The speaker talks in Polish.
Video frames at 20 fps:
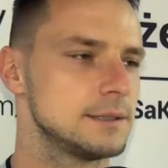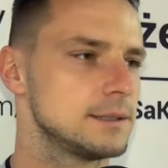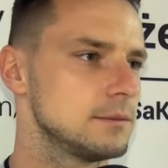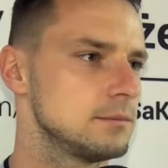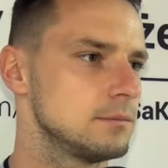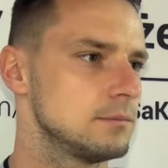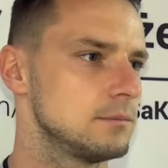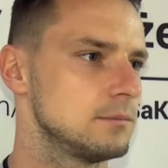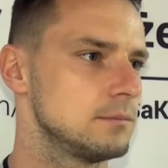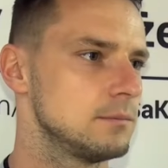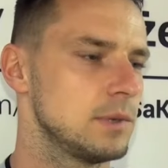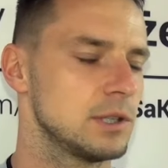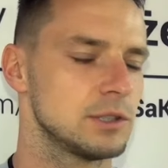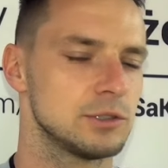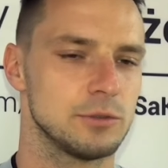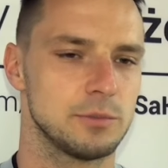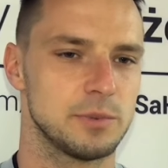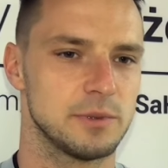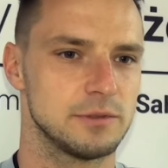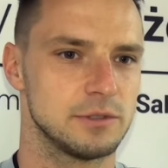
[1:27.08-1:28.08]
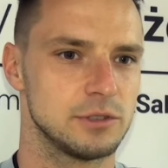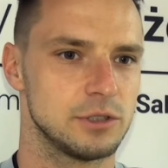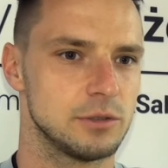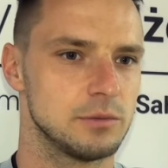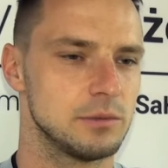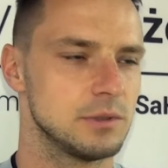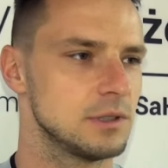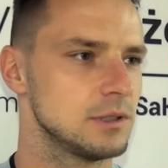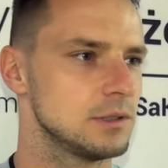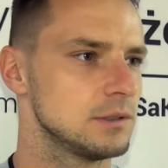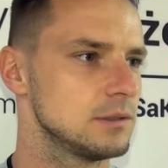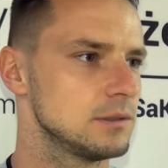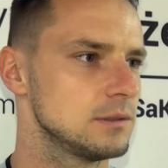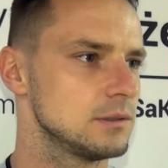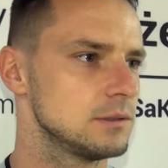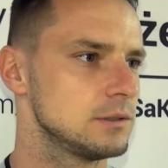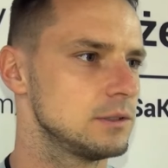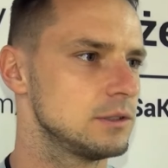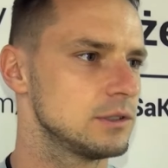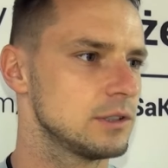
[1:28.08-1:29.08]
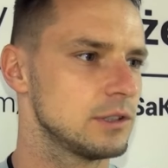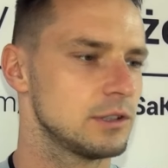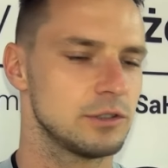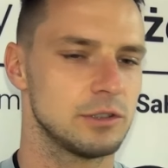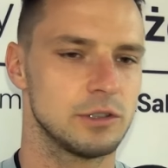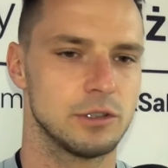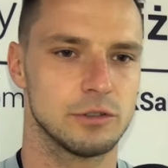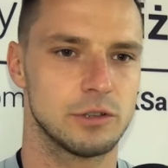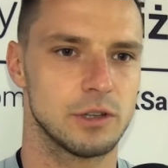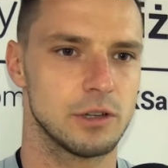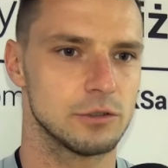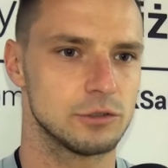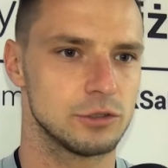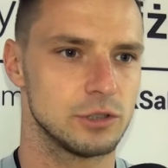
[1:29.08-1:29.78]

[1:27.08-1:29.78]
jestem bardzo pewny siebie, niezależnie od tego,